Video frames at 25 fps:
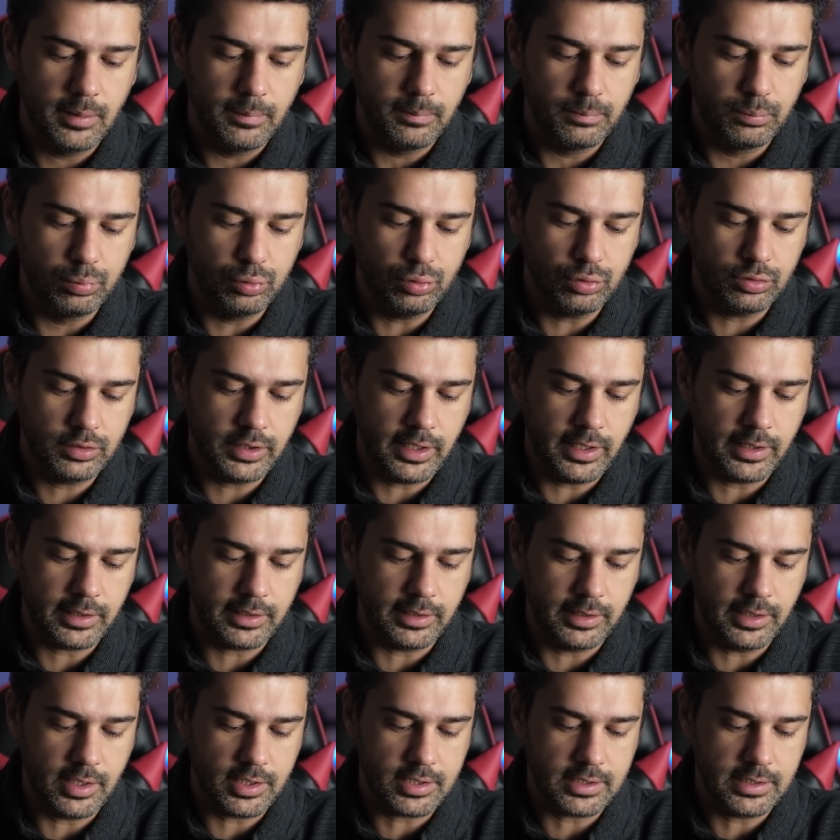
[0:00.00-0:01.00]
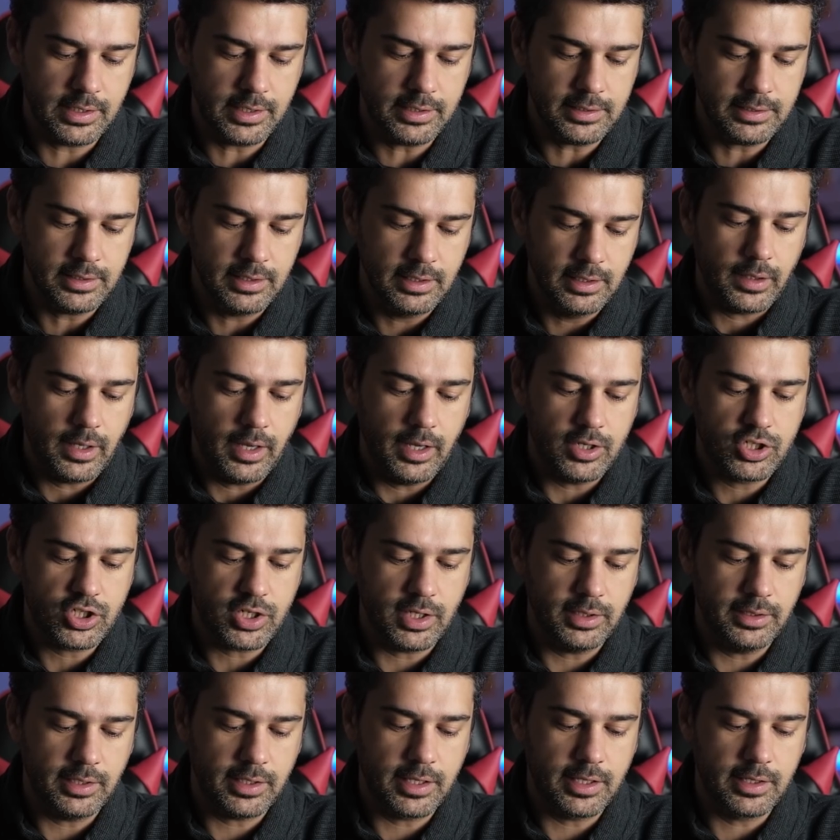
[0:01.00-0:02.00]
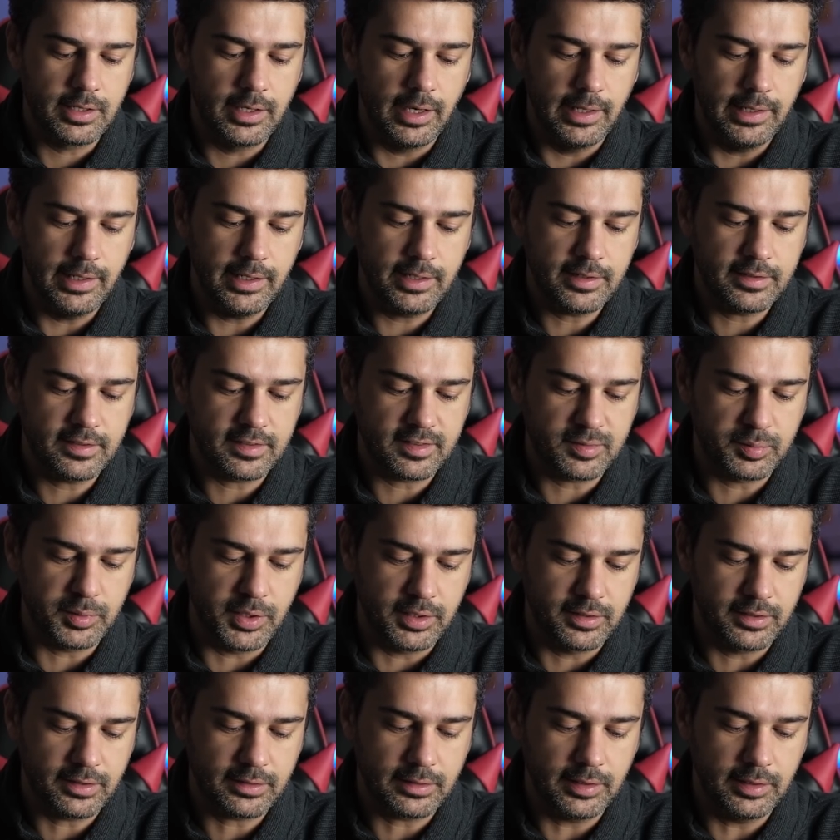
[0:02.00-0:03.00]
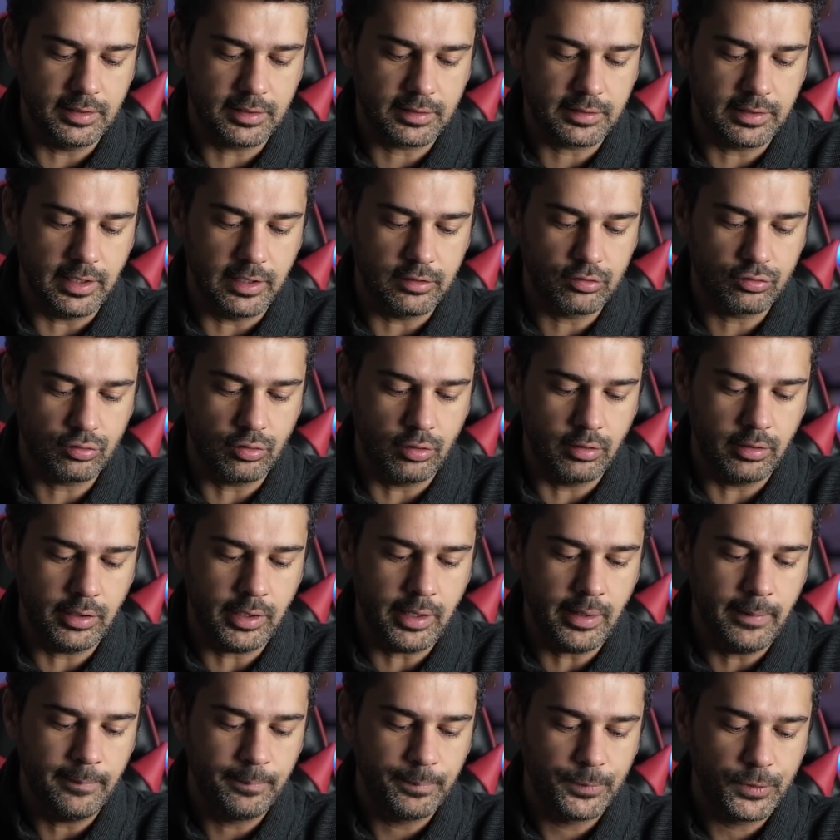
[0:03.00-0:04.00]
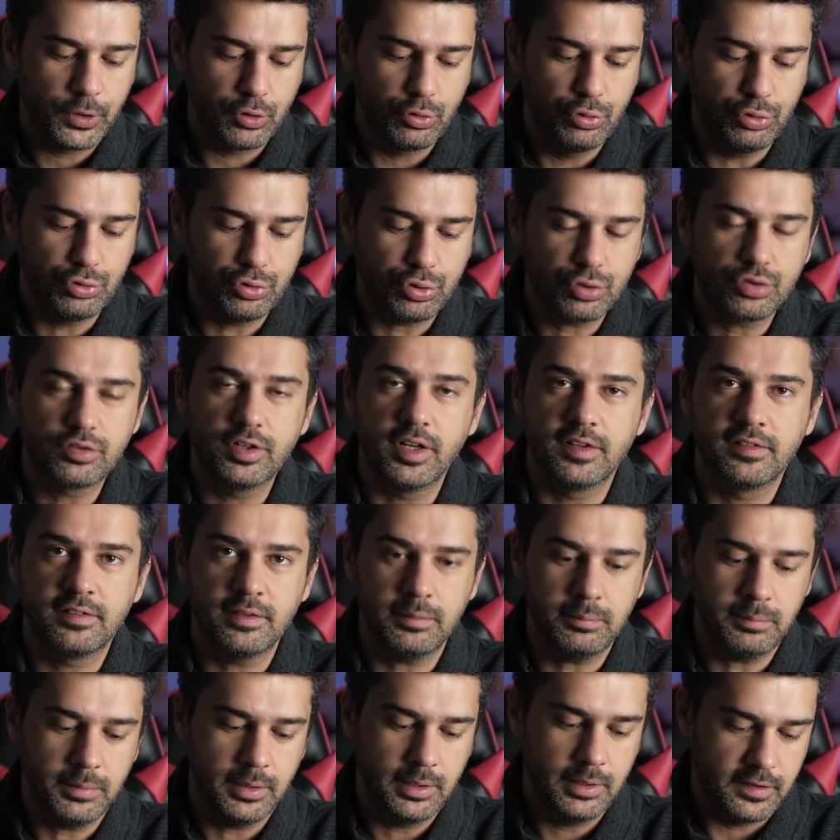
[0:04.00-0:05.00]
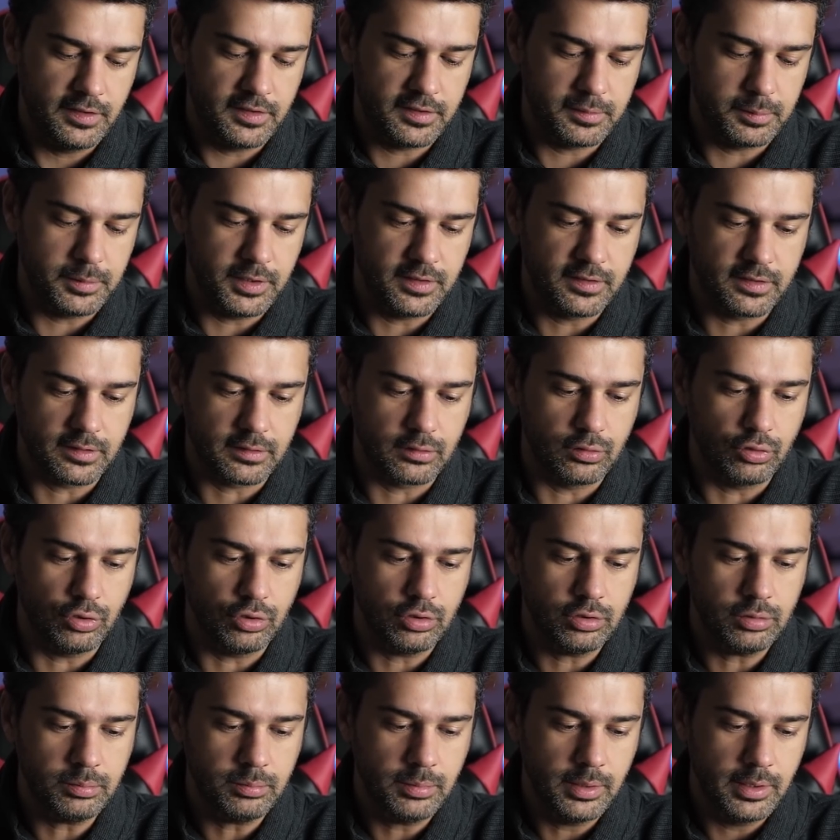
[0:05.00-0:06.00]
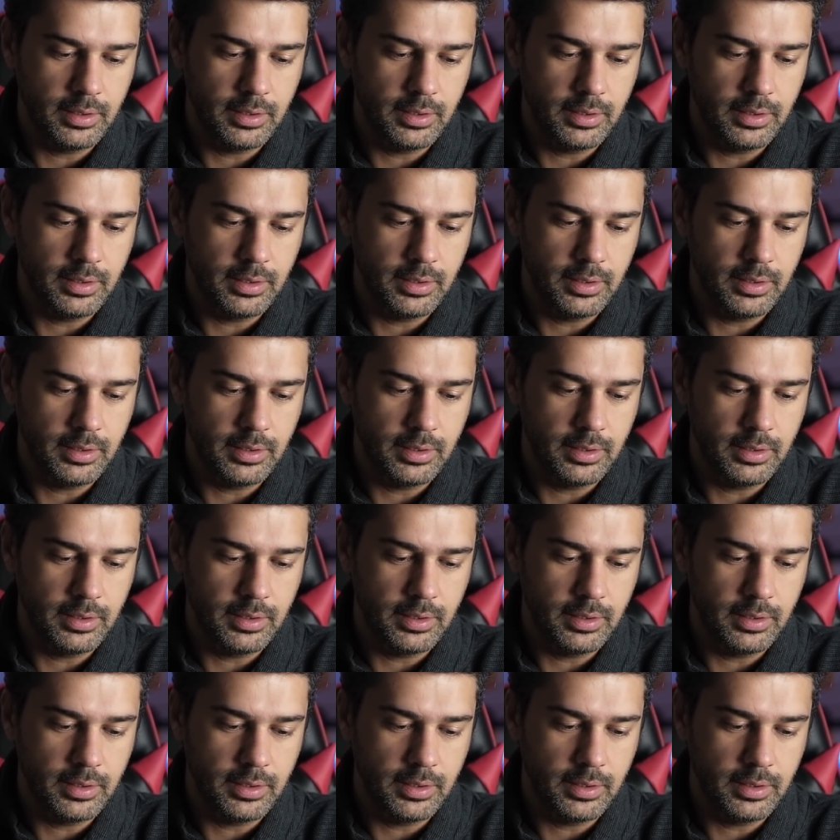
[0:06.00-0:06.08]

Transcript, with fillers: Burada arkadaşlar aşağıdaki galeri kısmına tıkladıktan sonra küçük resim kısmına tıklıyorum.